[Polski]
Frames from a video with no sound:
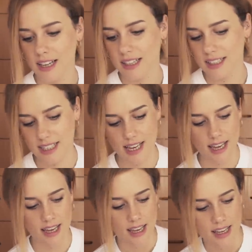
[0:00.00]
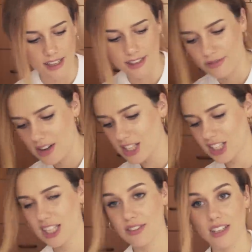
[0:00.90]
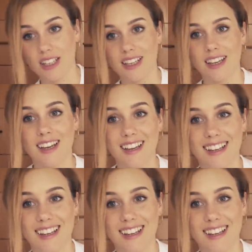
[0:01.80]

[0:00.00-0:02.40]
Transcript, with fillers: chcę, y, w każdej chwili.